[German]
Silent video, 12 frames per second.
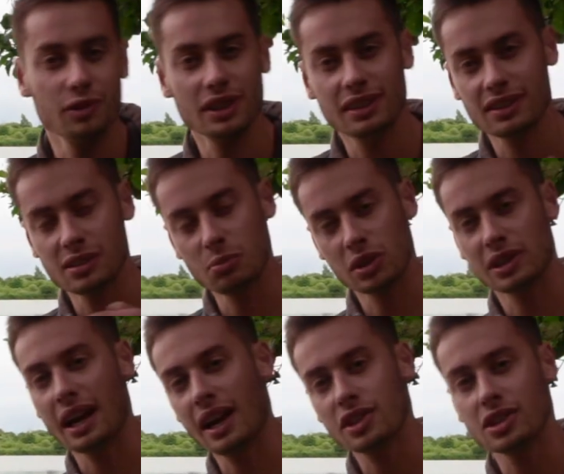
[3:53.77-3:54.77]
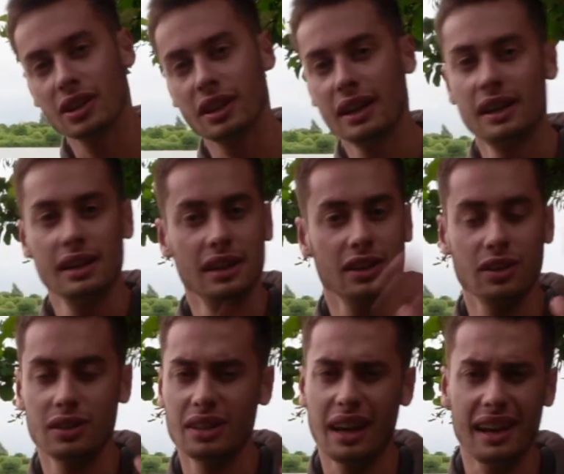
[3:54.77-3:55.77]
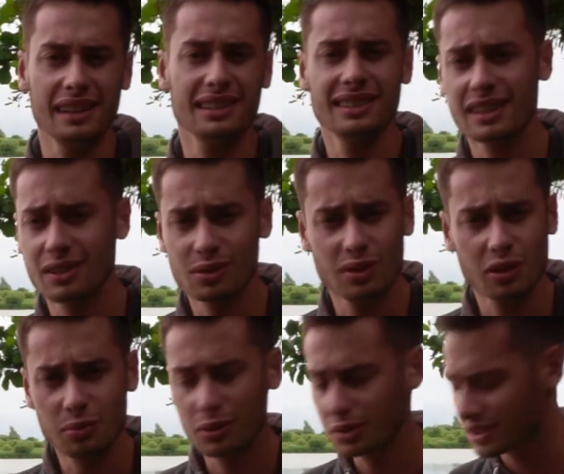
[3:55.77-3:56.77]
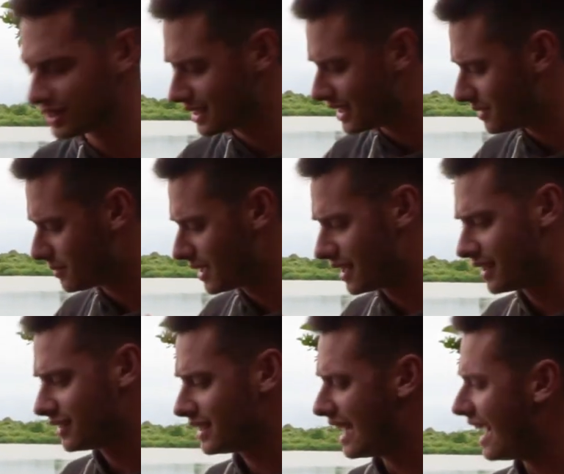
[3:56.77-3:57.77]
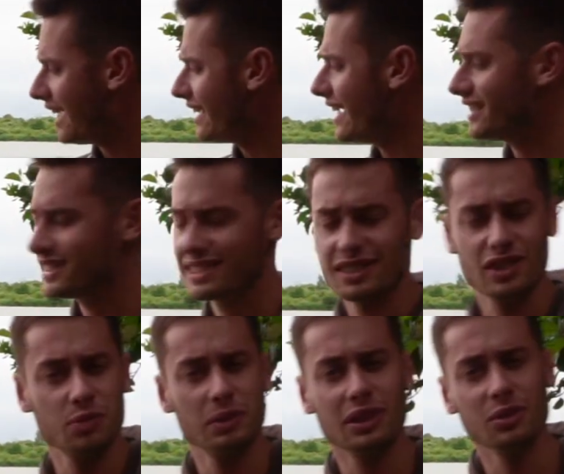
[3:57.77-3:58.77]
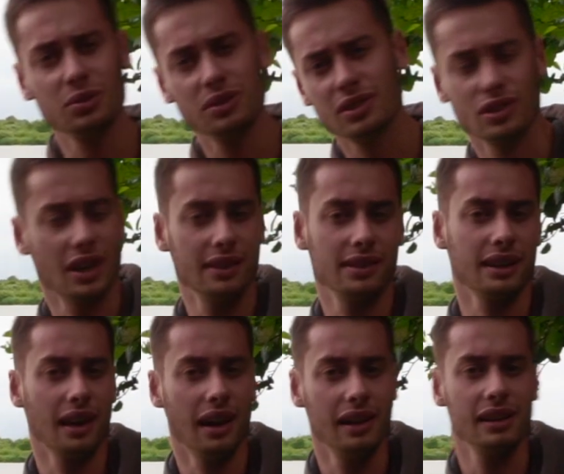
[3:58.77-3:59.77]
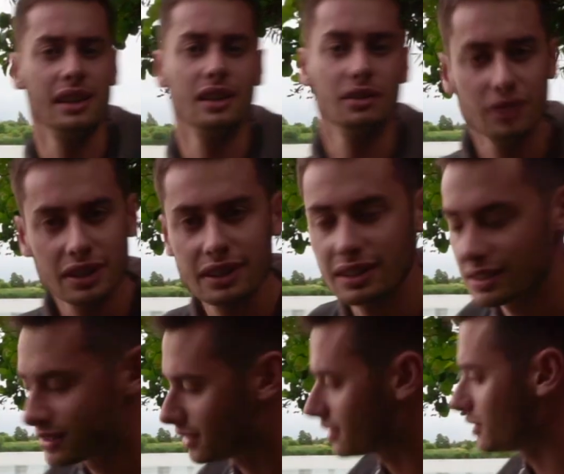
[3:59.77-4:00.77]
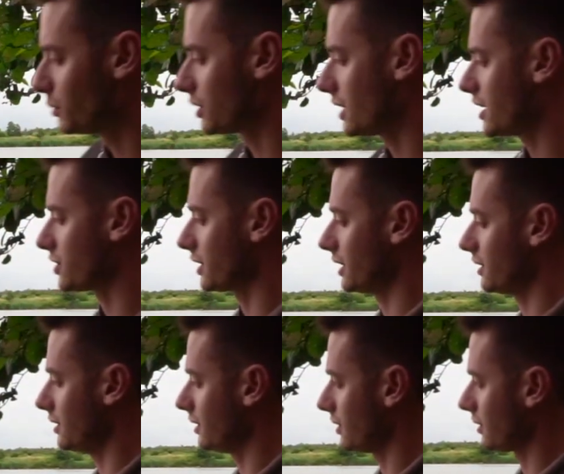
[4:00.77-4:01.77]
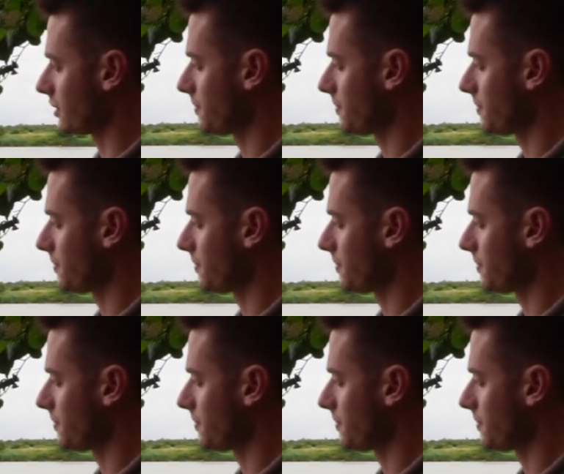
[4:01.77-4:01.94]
Wichtig ist die Montage. Ihr könnt eine alte Teleskoproute nehmen, eine High-End-Spinnroute, scheißegal. Wichtig ist, dass die Montage richtig ist.